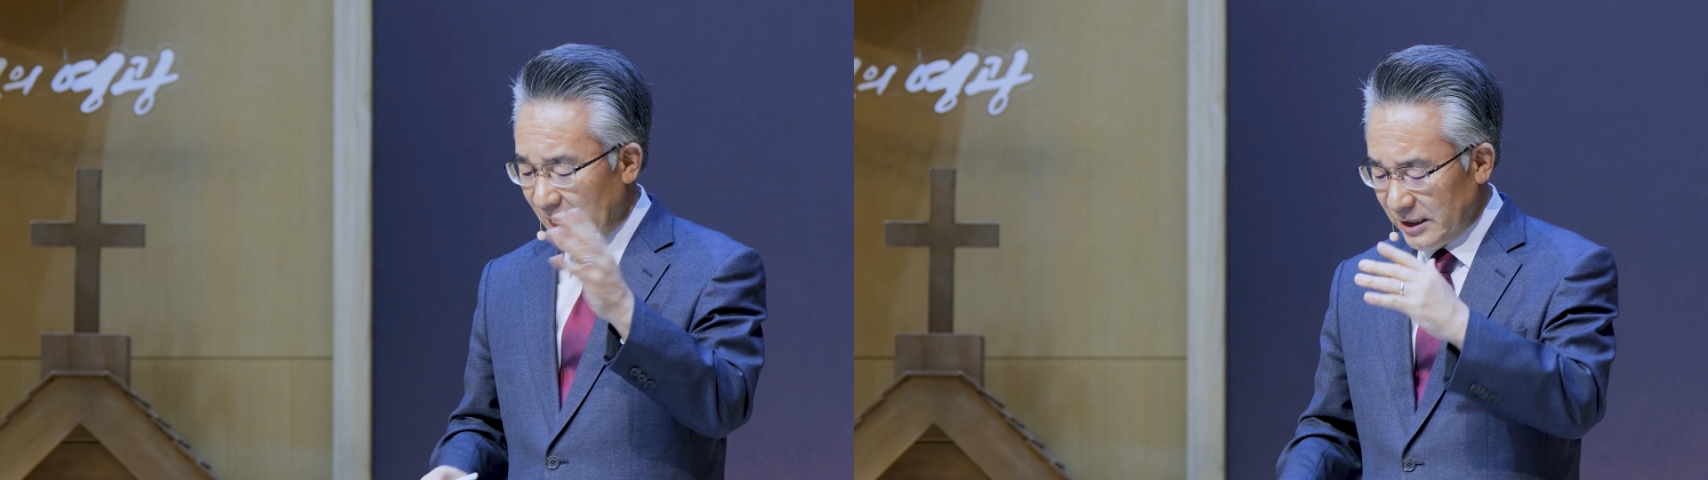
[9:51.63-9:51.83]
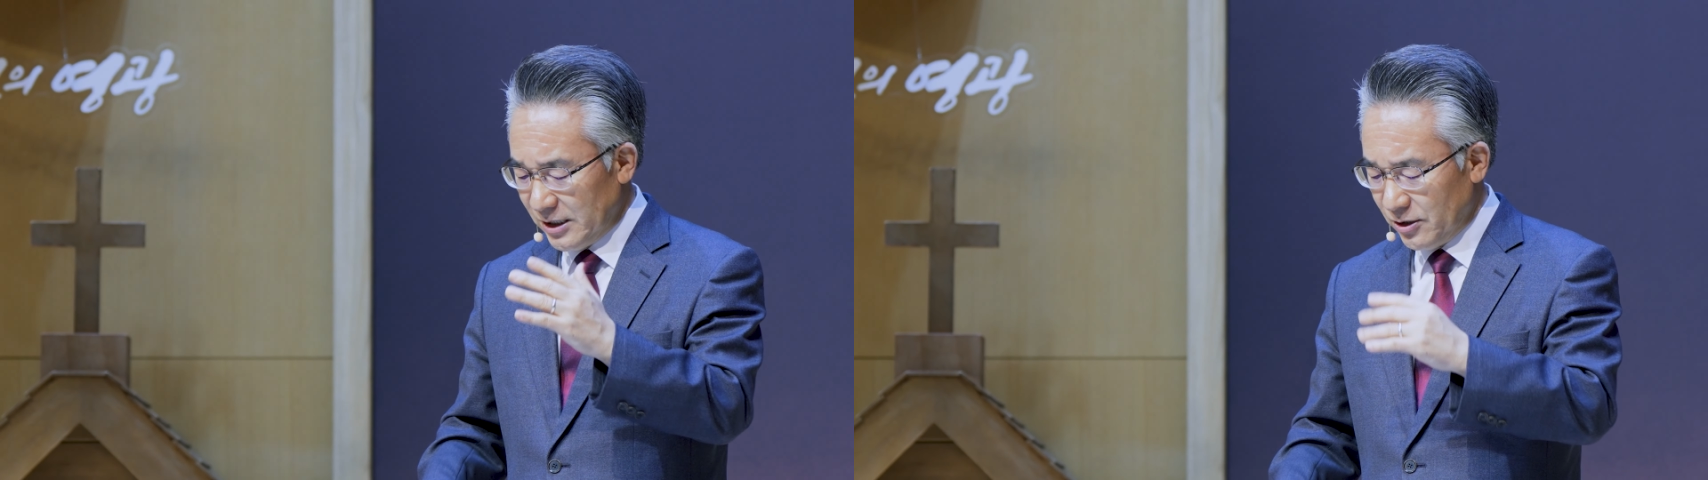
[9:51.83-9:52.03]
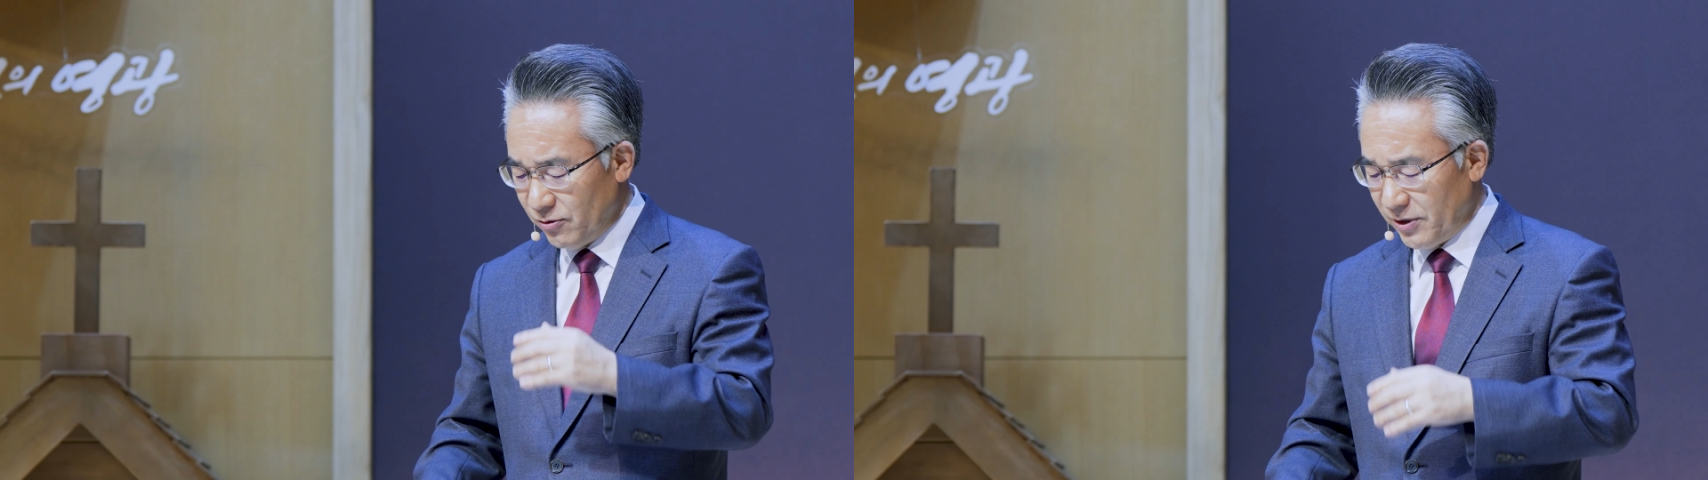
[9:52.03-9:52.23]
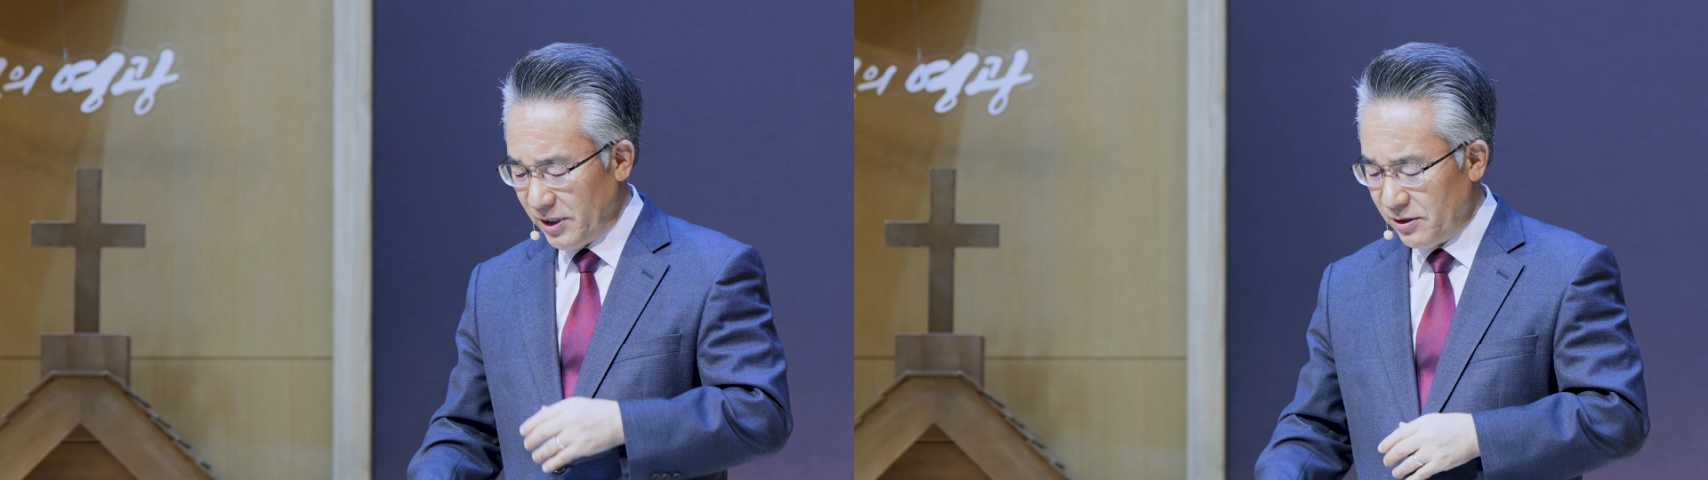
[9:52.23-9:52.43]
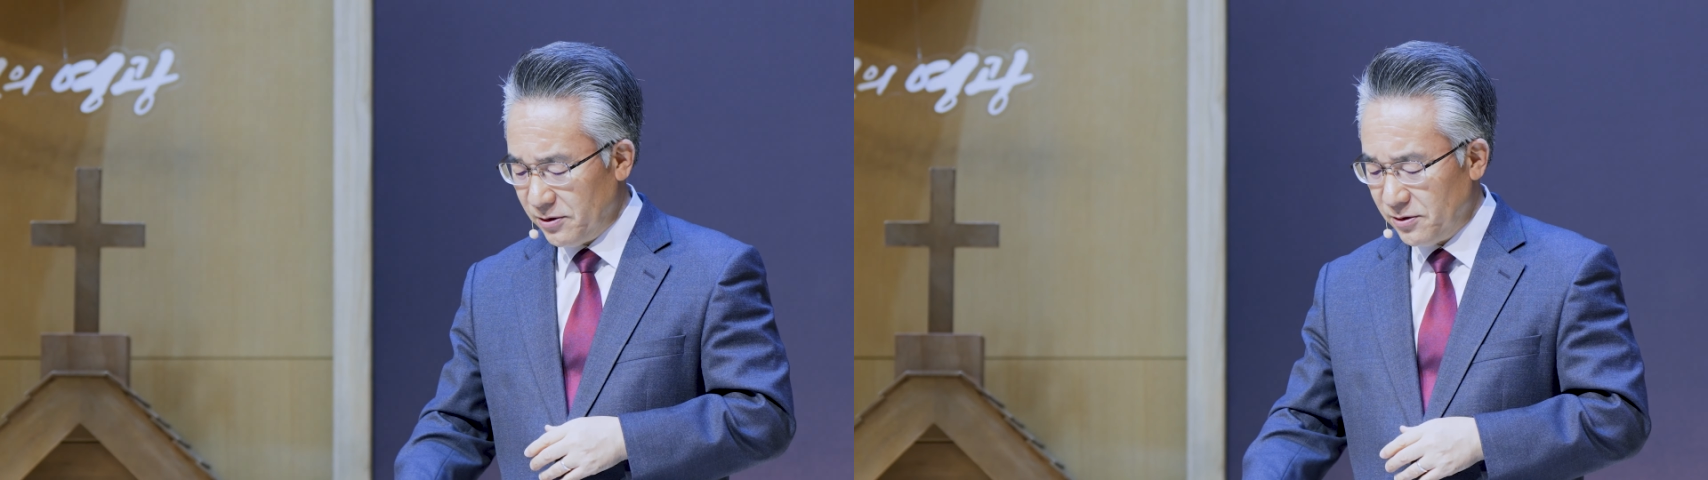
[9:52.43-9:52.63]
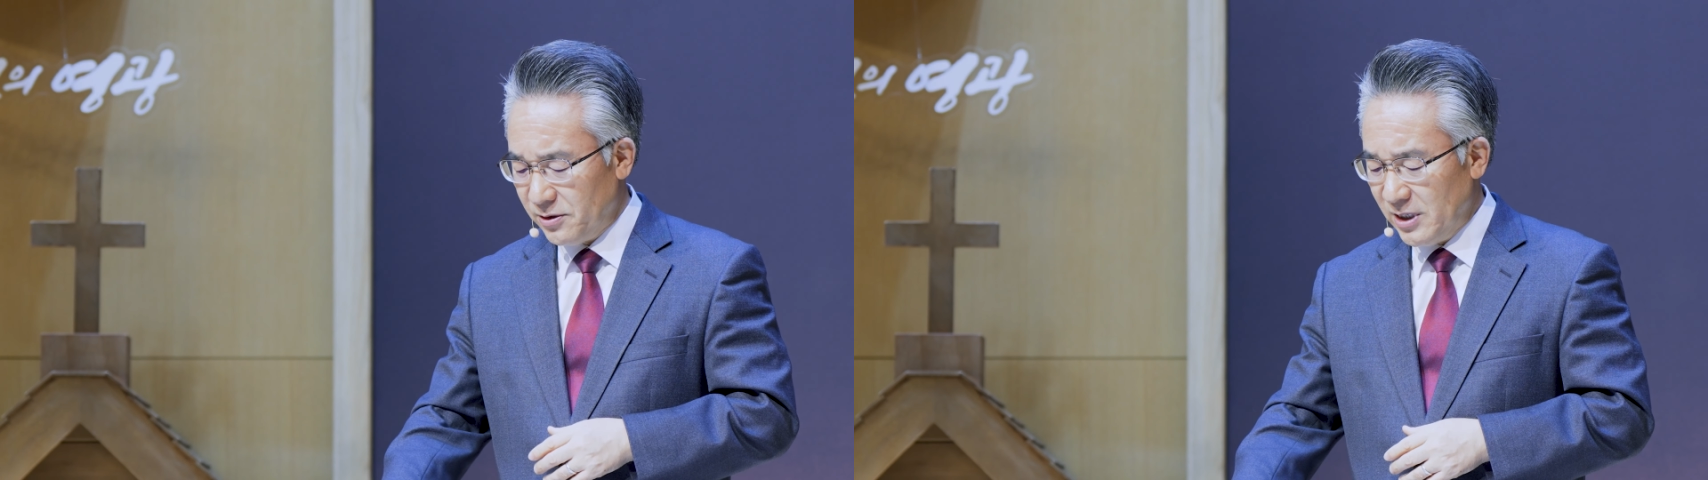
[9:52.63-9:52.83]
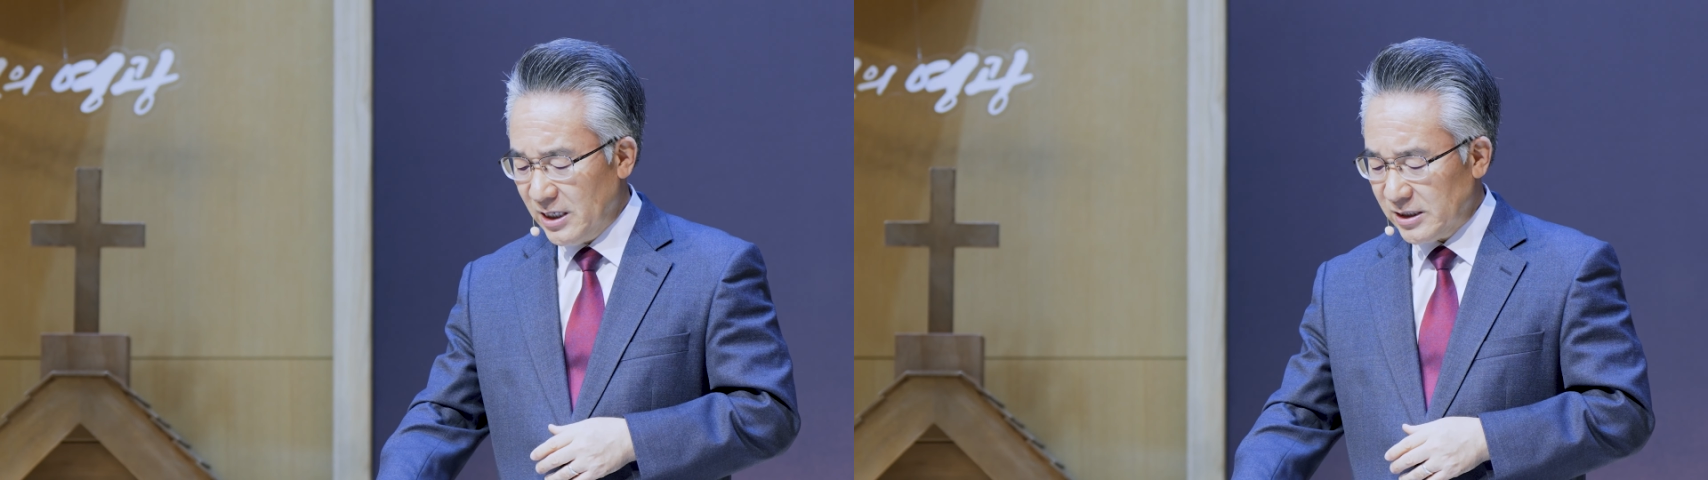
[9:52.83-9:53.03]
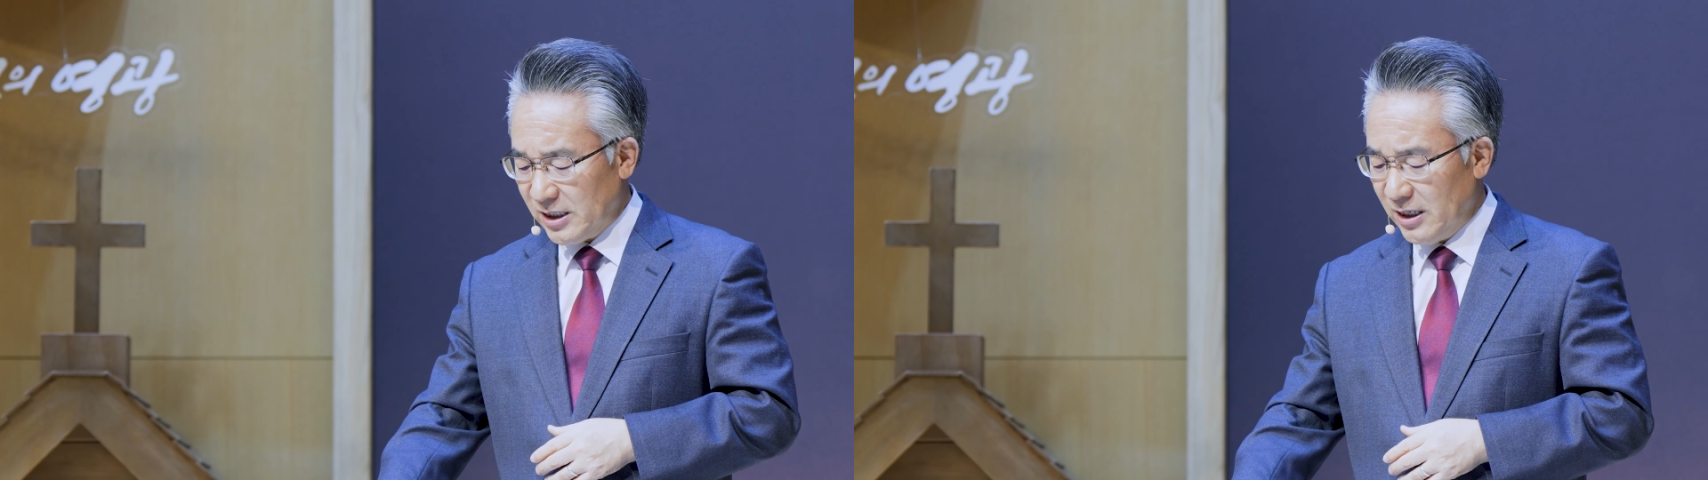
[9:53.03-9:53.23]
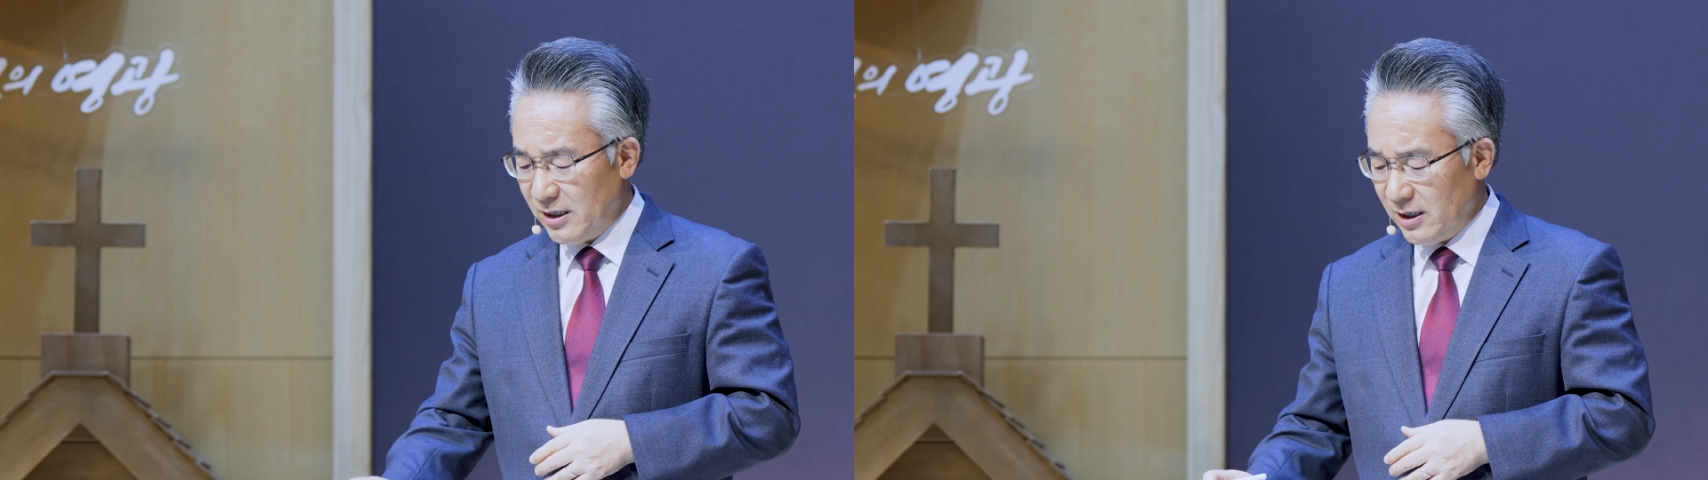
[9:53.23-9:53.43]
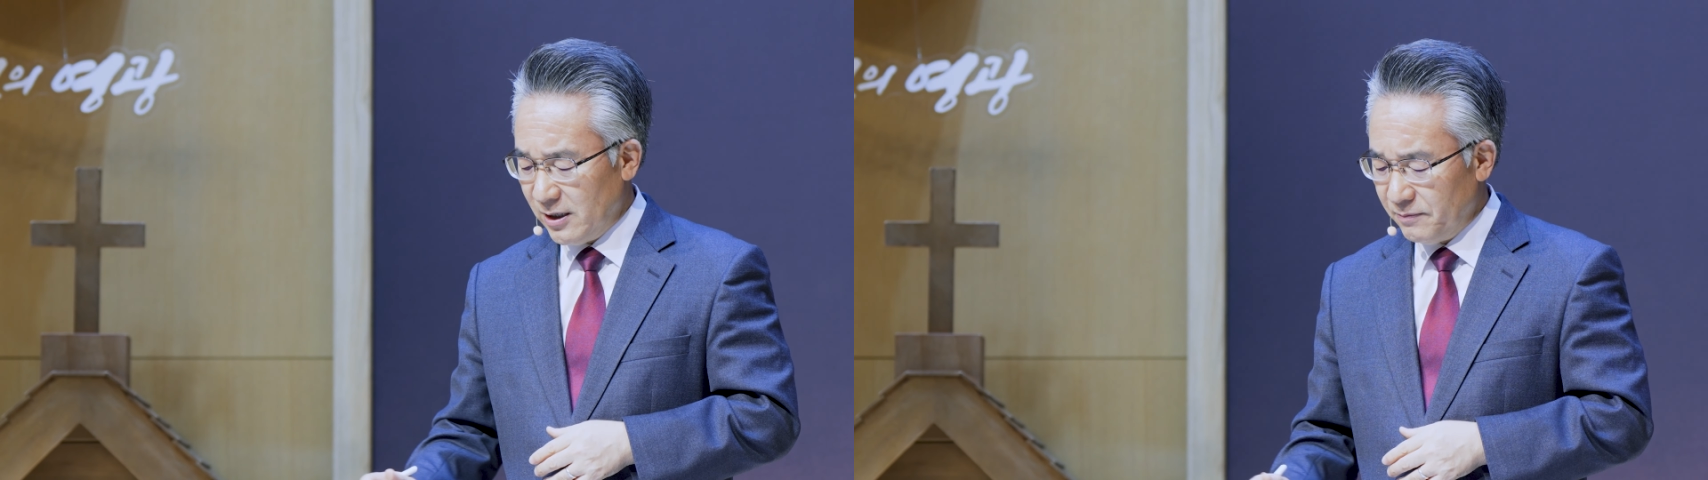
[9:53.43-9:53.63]
아닌 거예요.
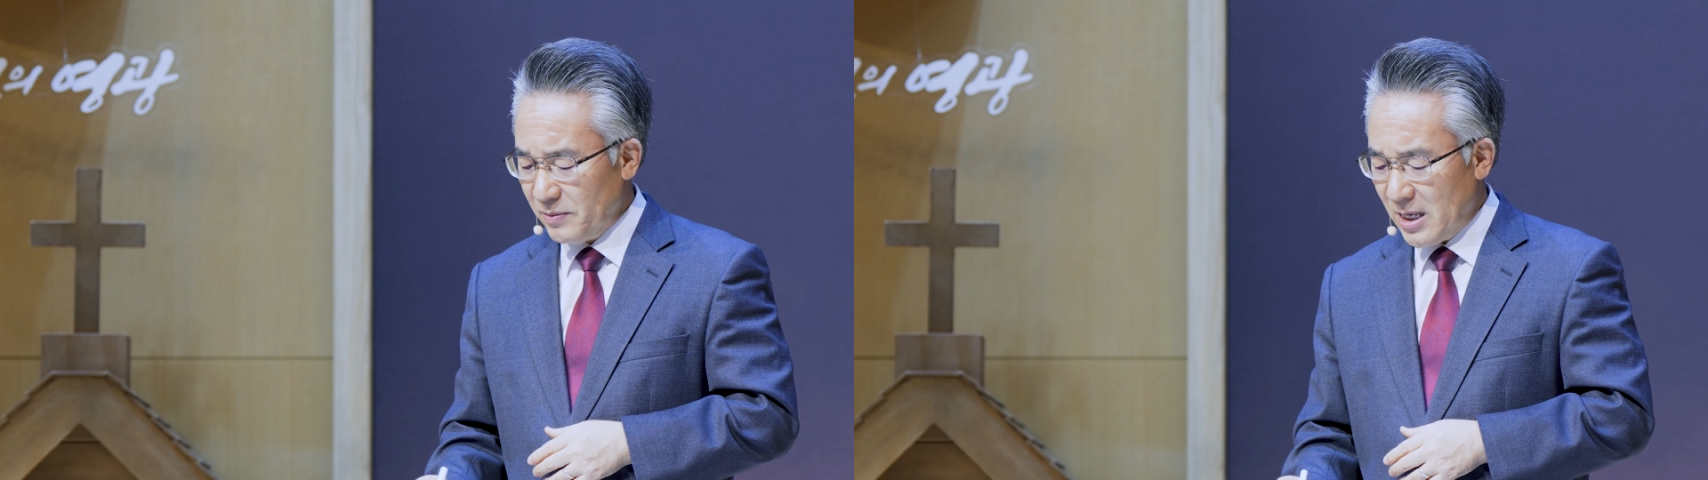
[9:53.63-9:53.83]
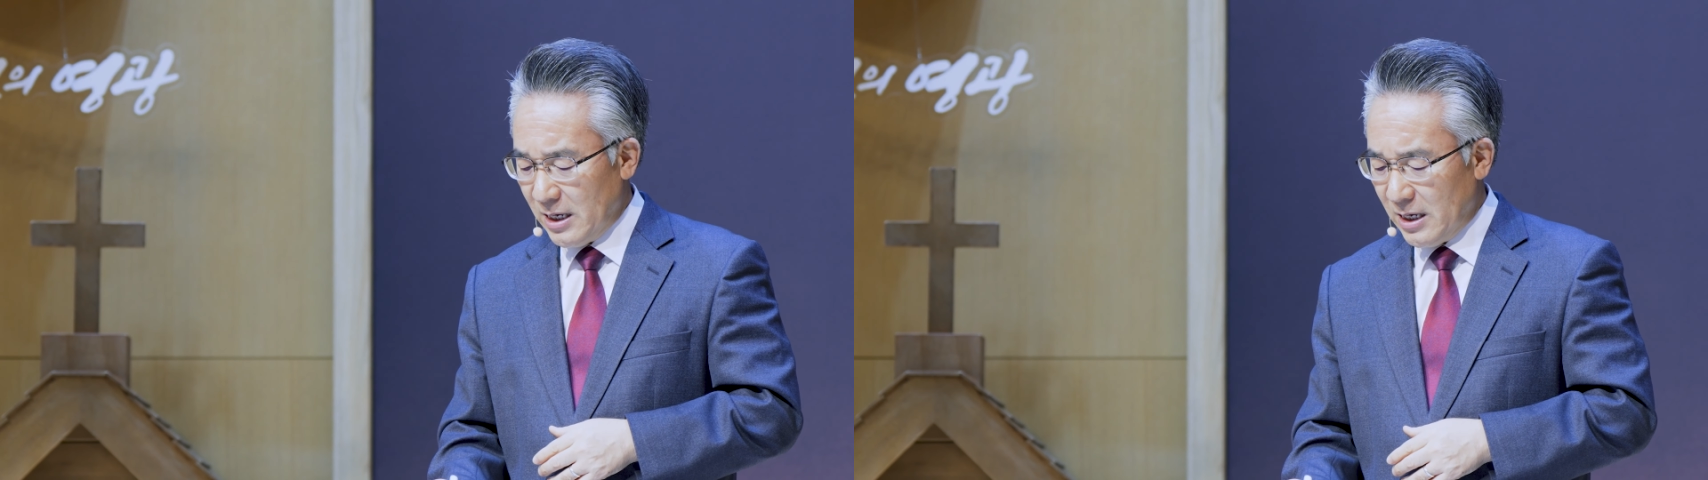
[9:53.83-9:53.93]
자,